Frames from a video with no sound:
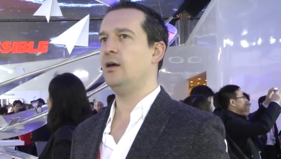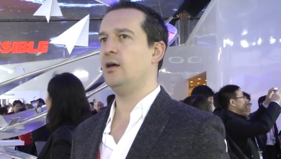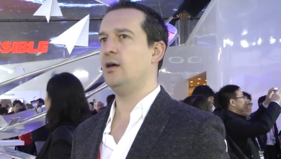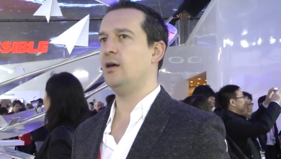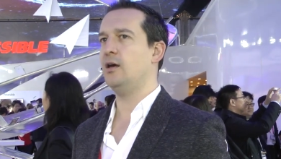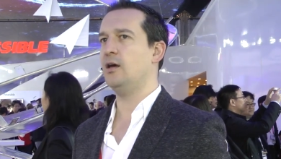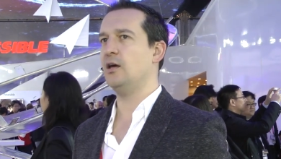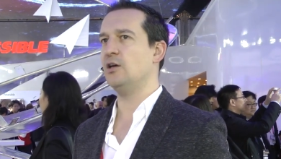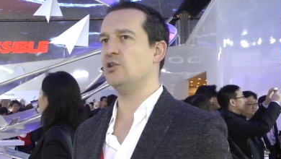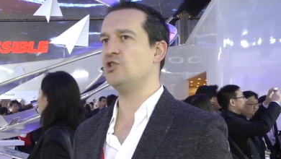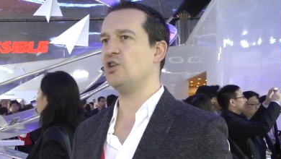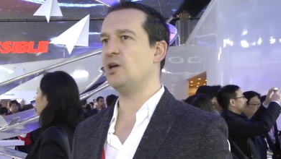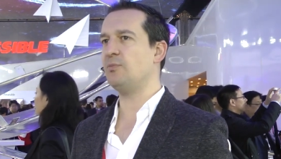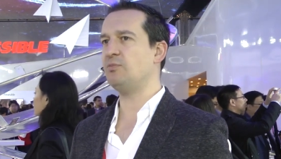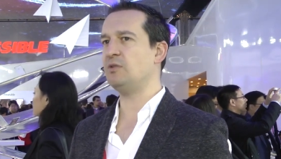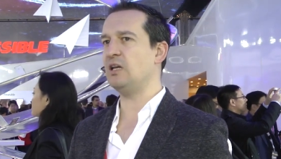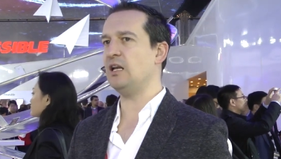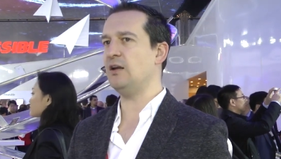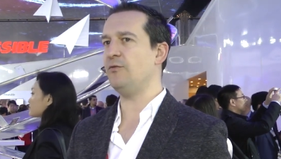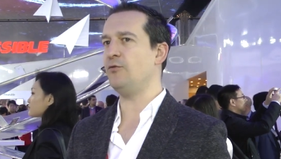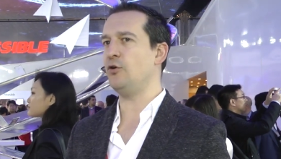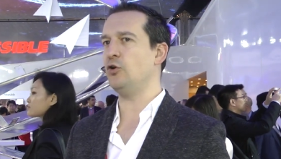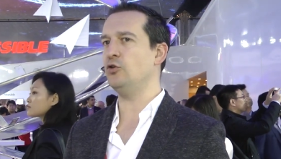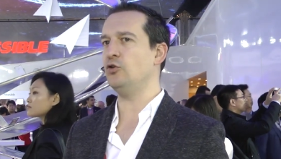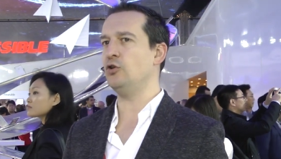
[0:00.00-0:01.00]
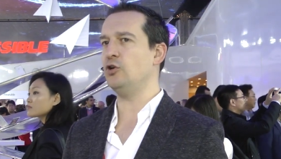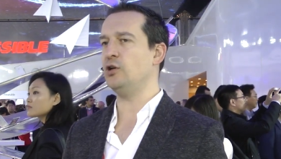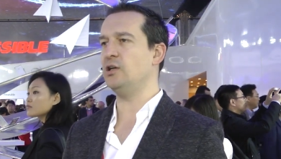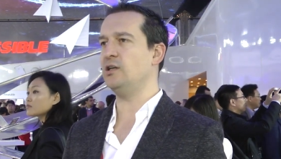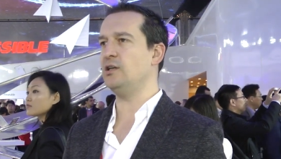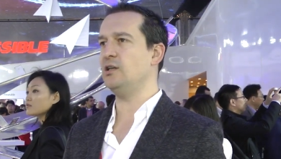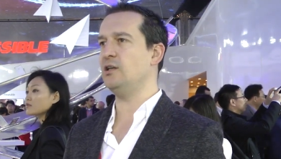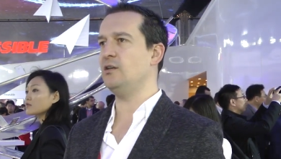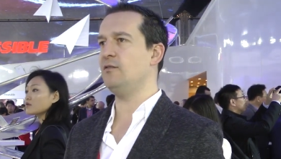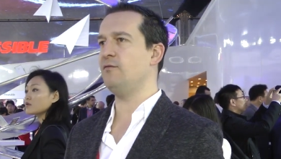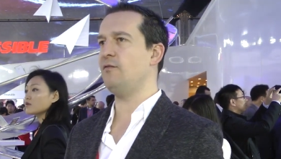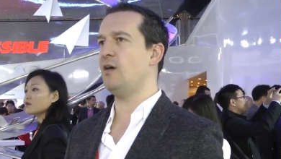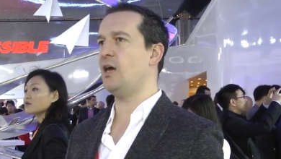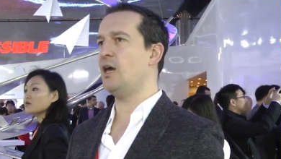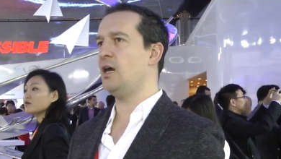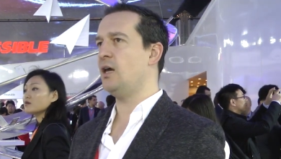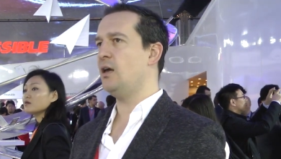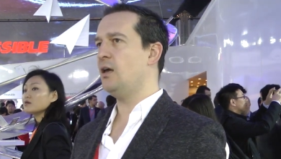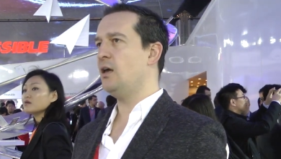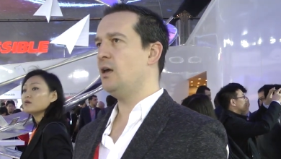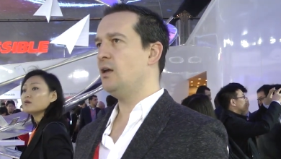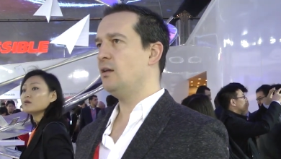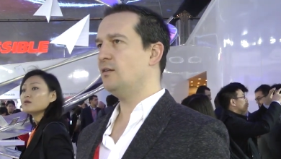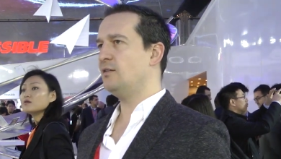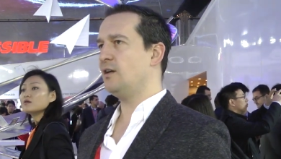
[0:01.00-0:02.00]
E, cep telefonlarının ve
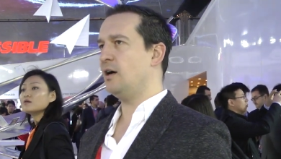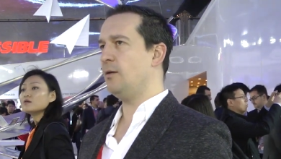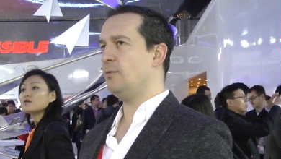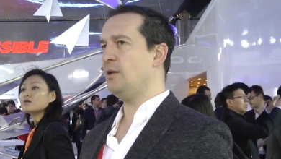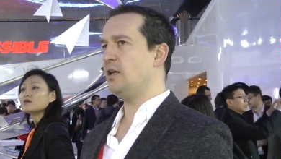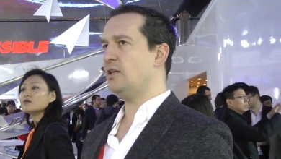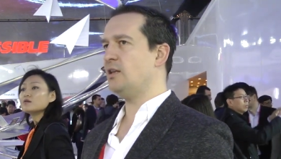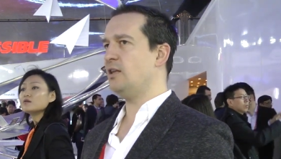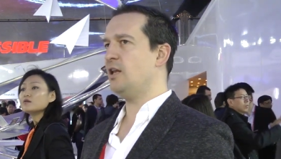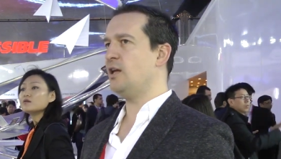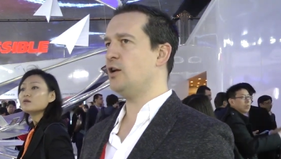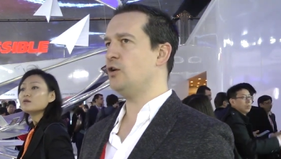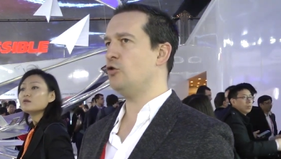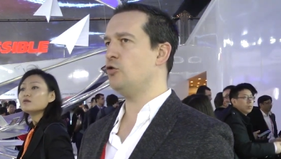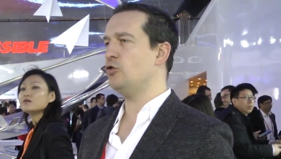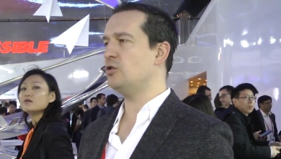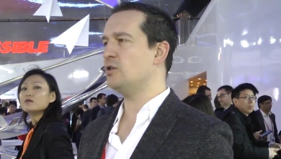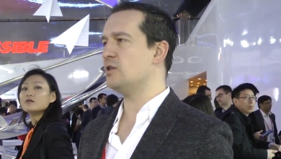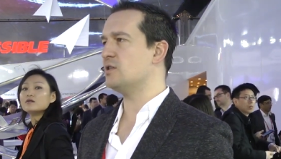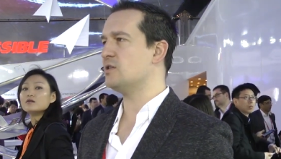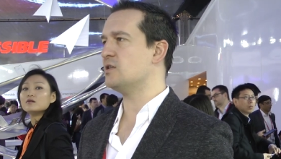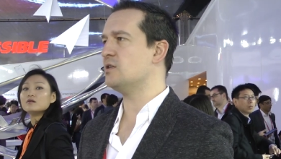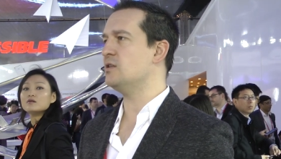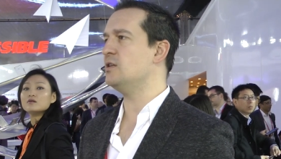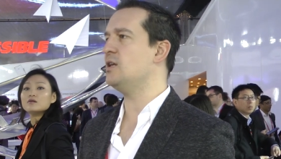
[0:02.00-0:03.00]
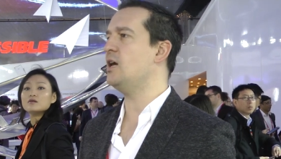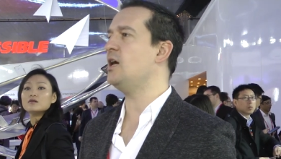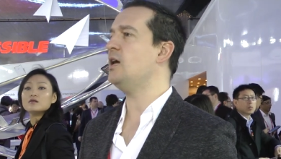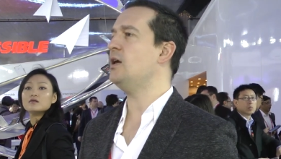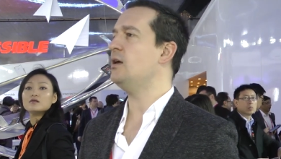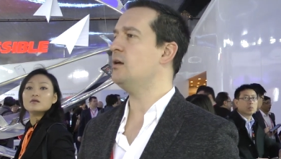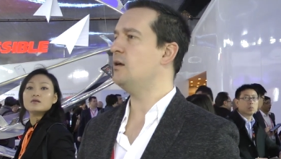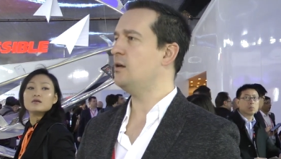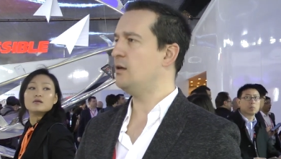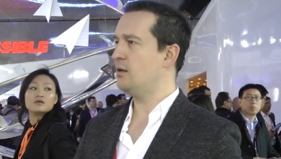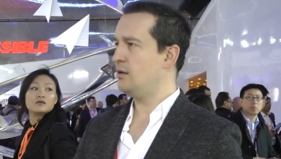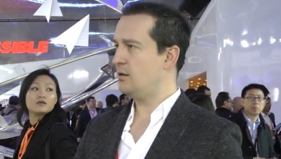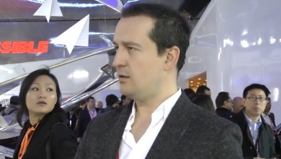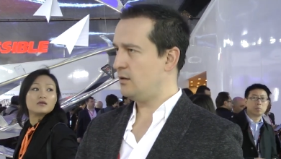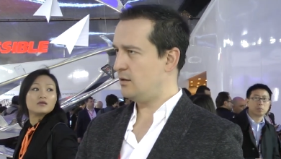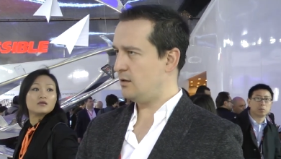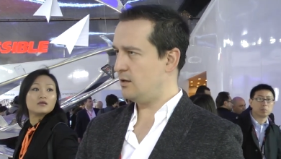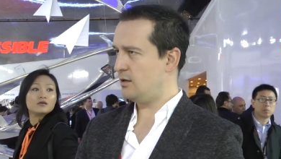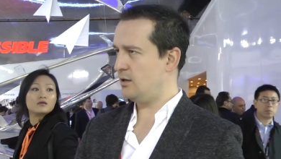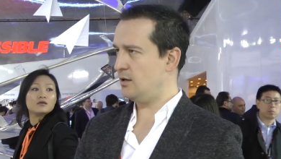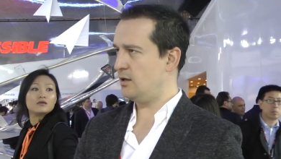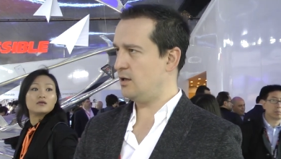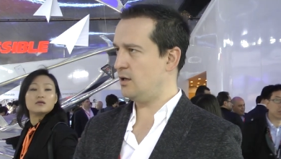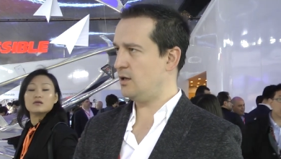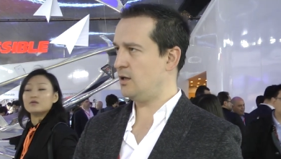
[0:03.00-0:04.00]
tabletlerin ötesinde
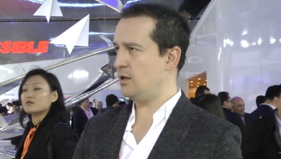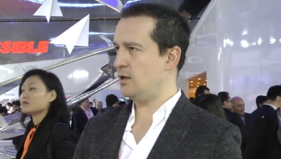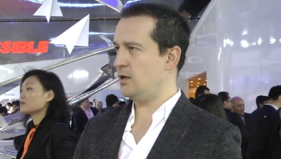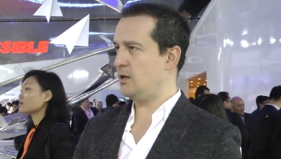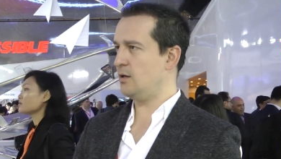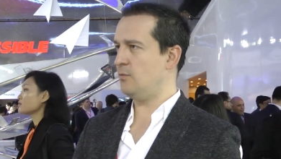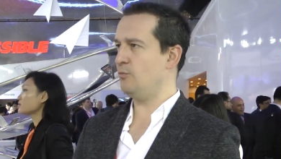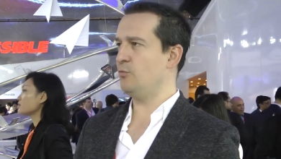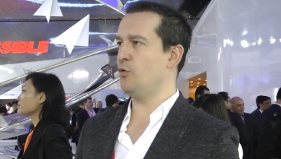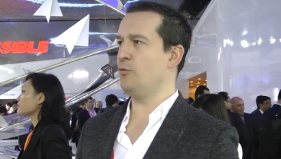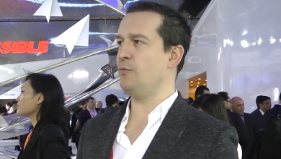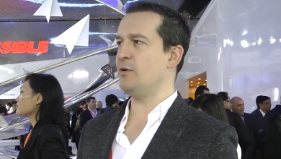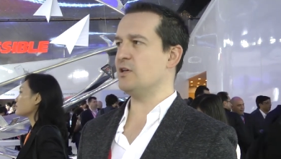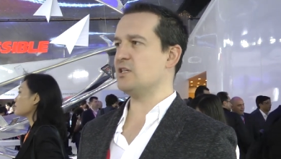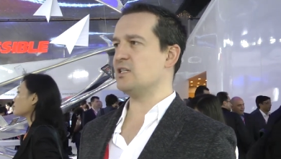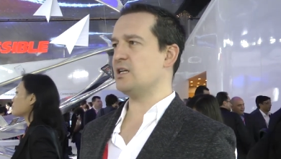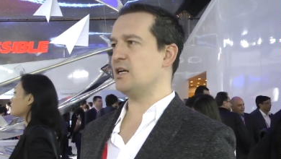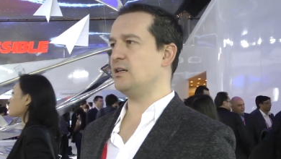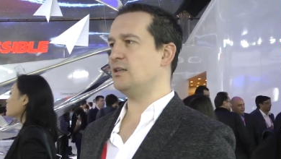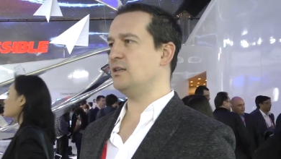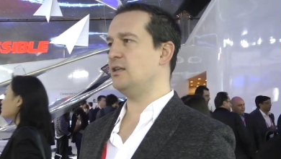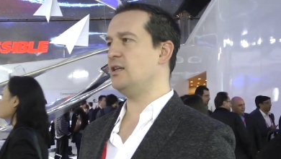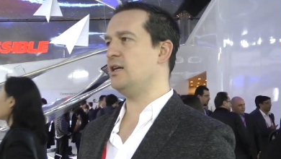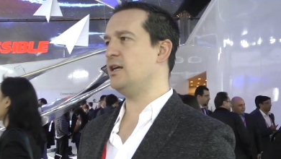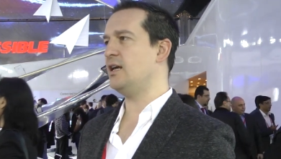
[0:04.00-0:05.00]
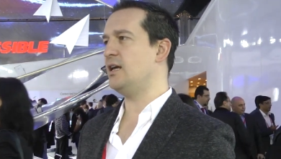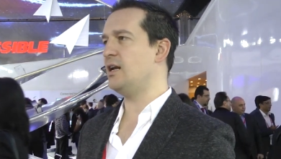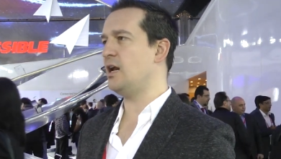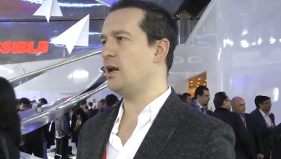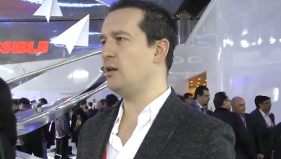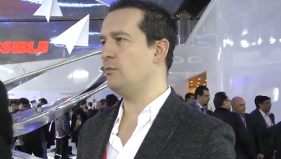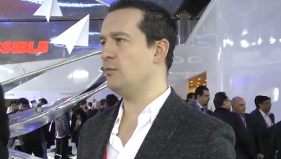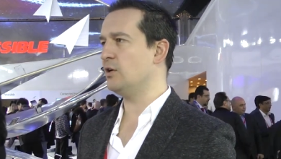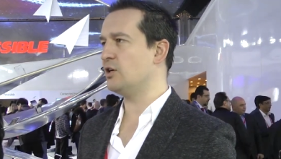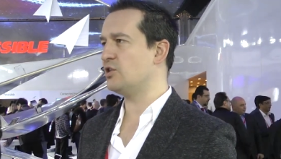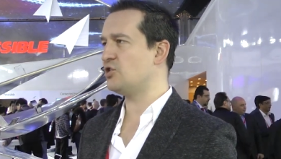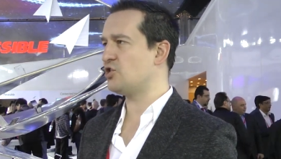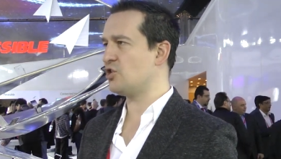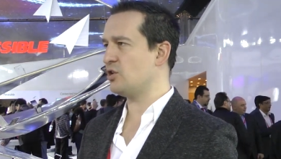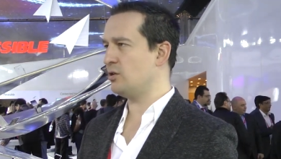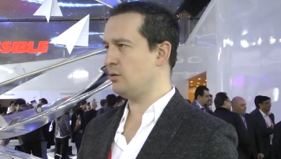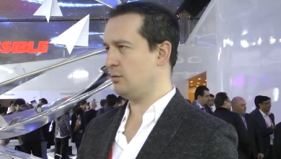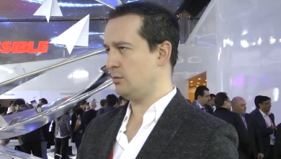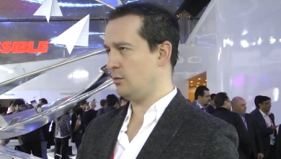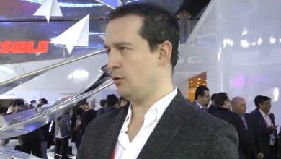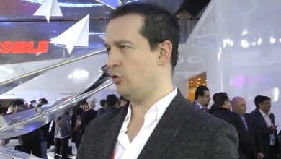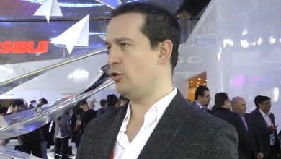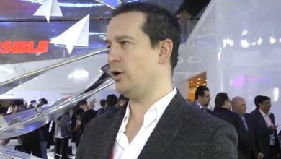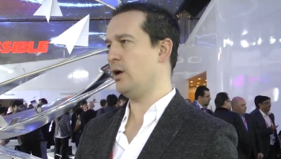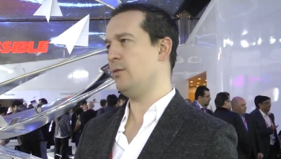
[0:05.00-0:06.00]
e, bu pazarda da yer almak için
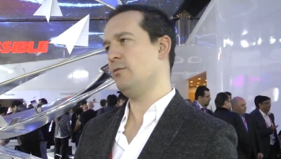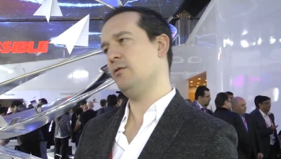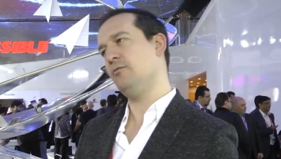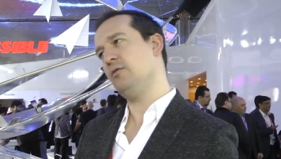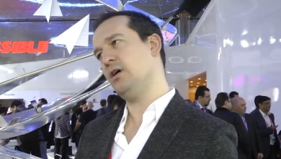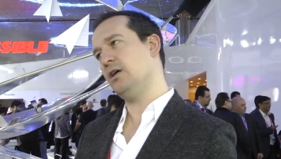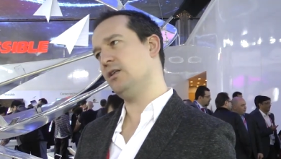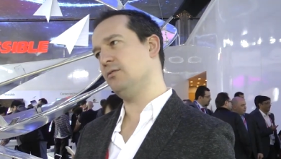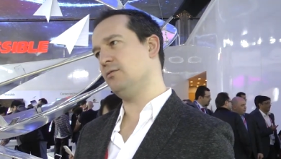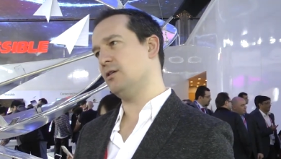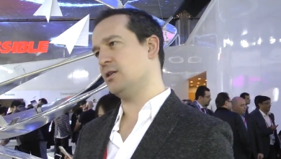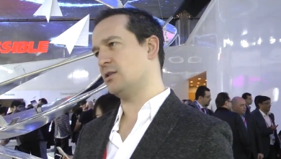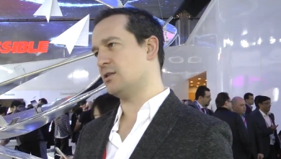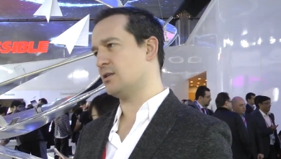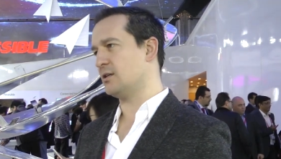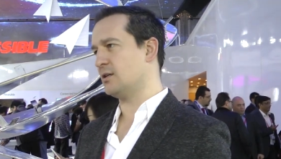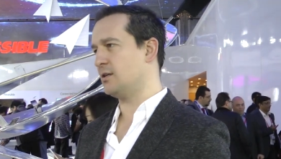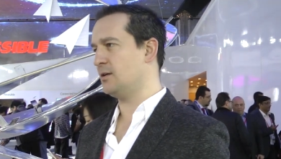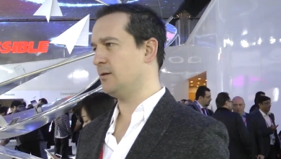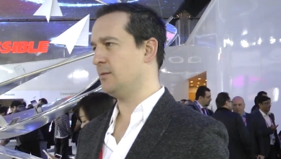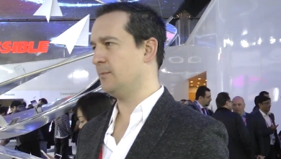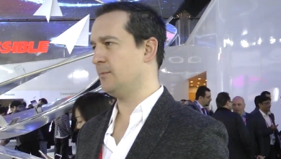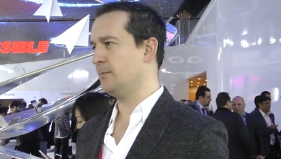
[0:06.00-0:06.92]
önemli bir adım attık.